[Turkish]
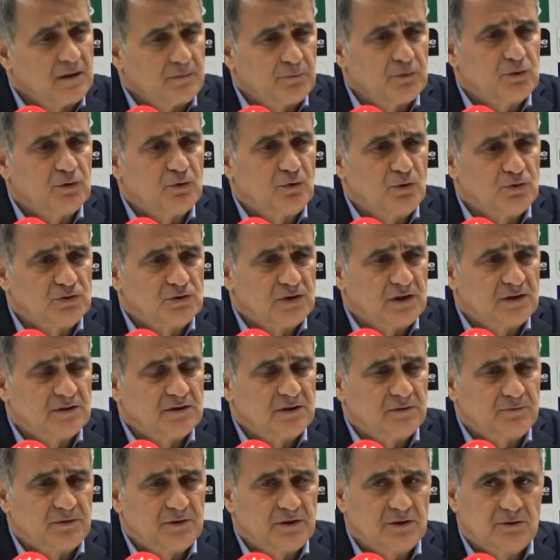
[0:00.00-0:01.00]
Bütün oyunculara
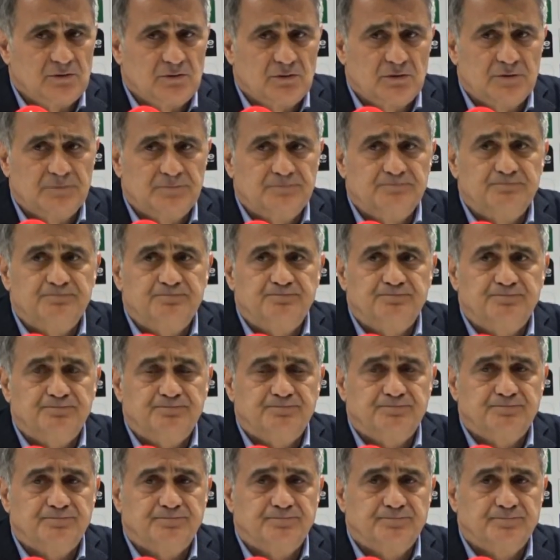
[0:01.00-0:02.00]
tebrik ediyorum.
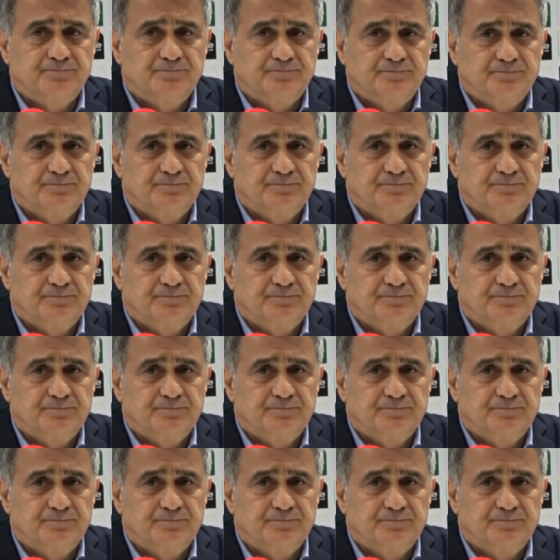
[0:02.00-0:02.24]
Soru var mı?